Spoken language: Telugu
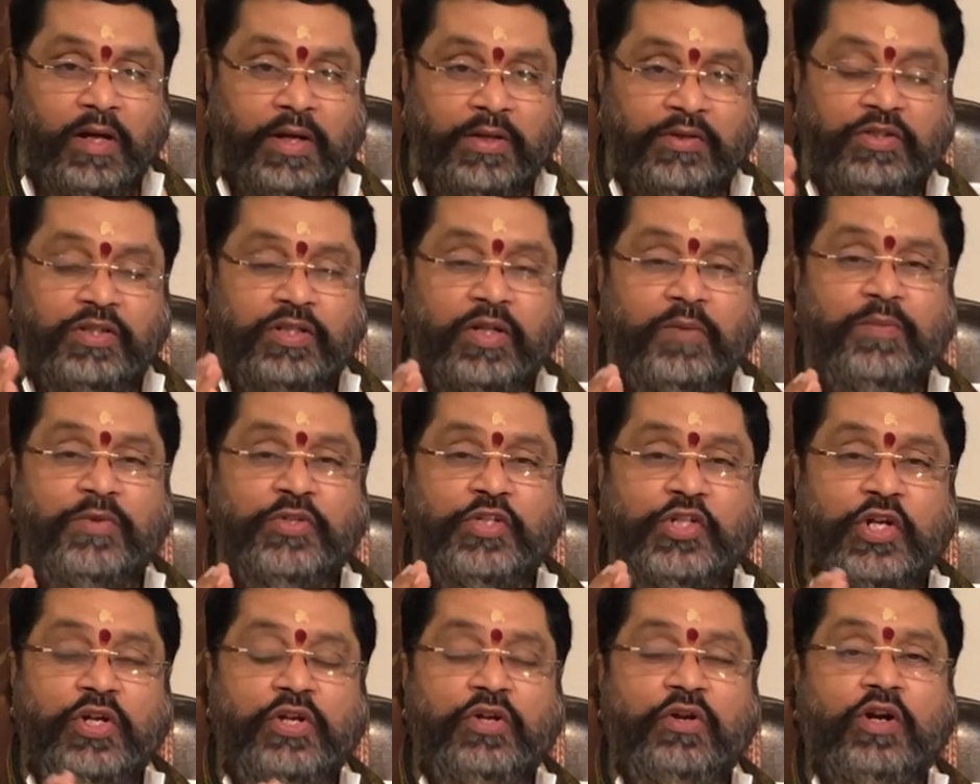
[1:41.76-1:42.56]
అష్టమ
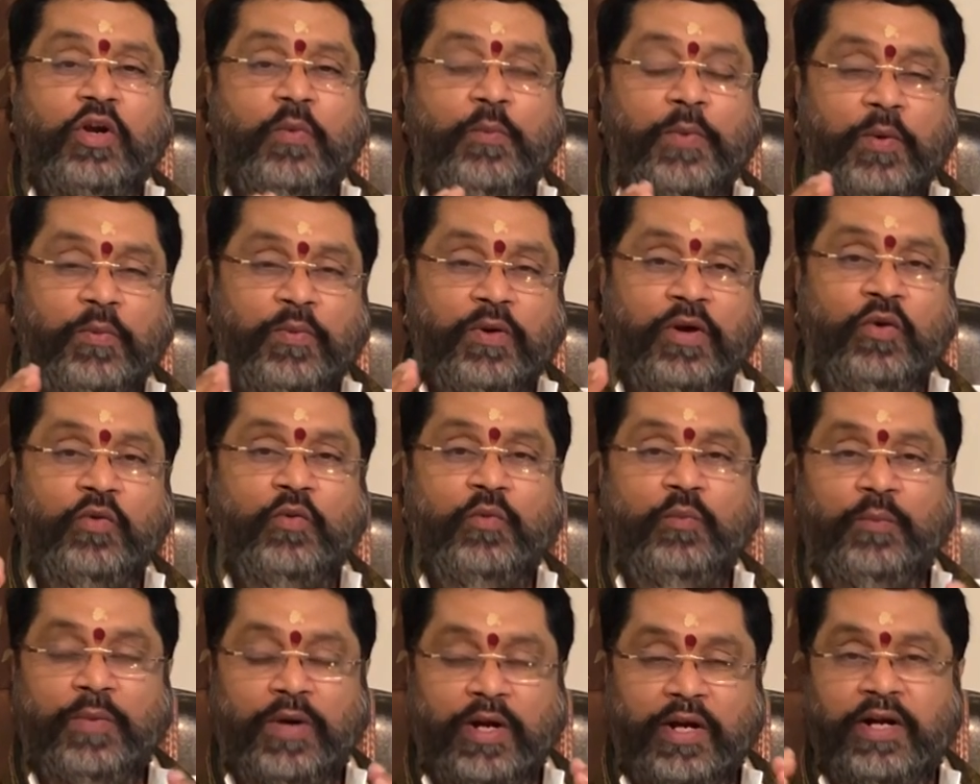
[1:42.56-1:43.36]
శని యొక్క
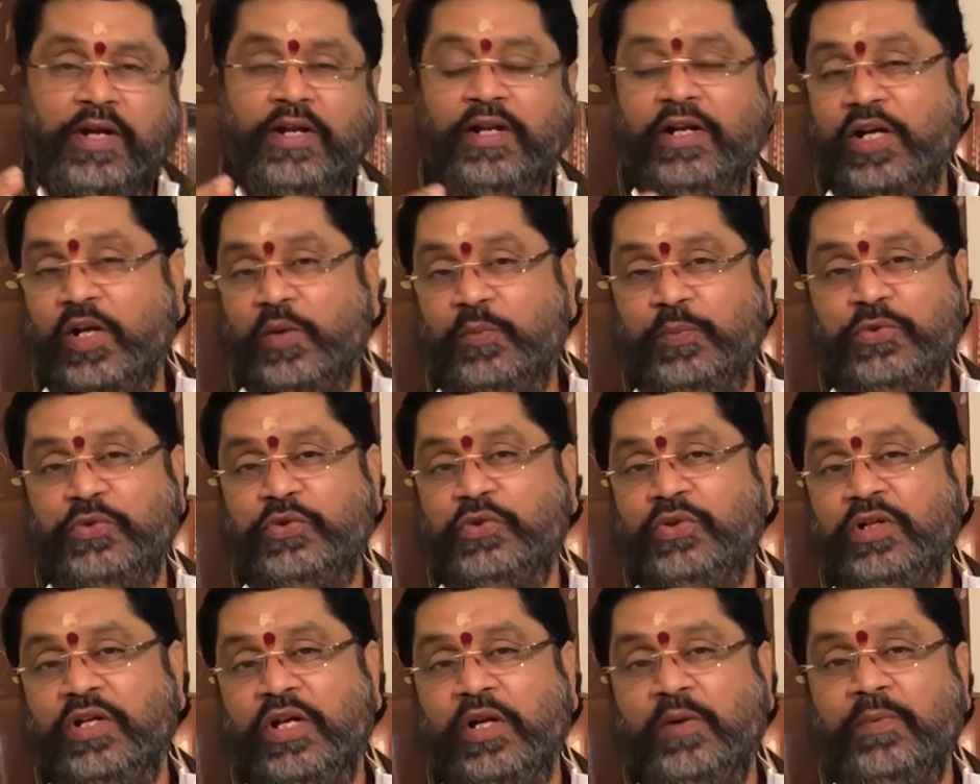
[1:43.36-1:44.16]
ప్రభావం బాగానే
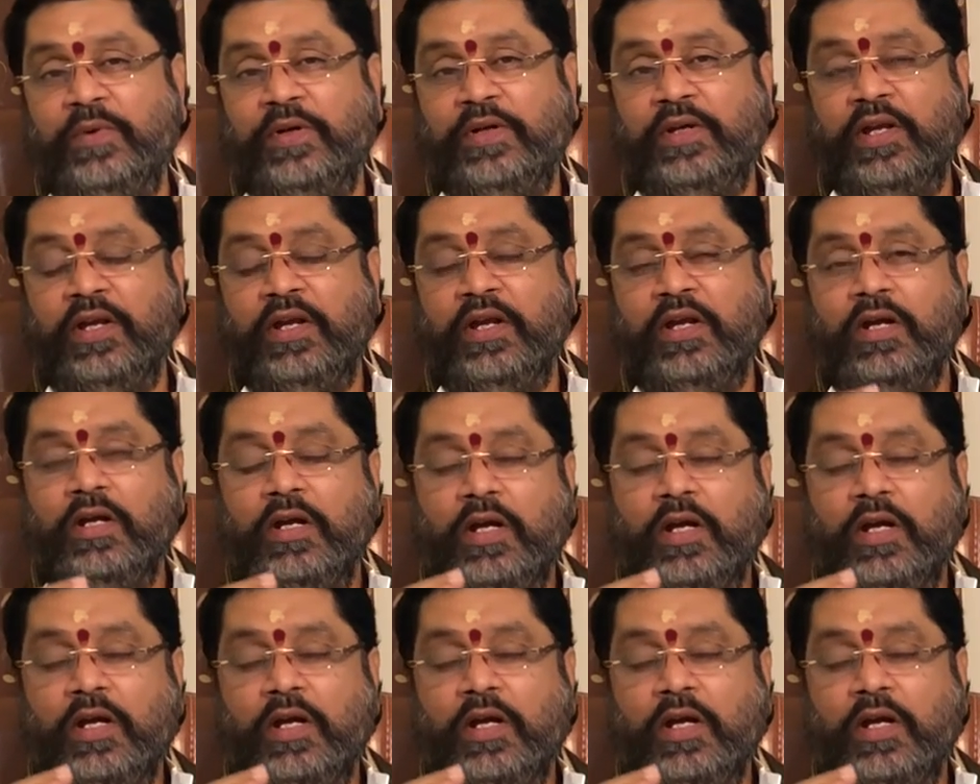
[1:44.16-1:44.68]
కనిపిస్తుంది కాబట్టి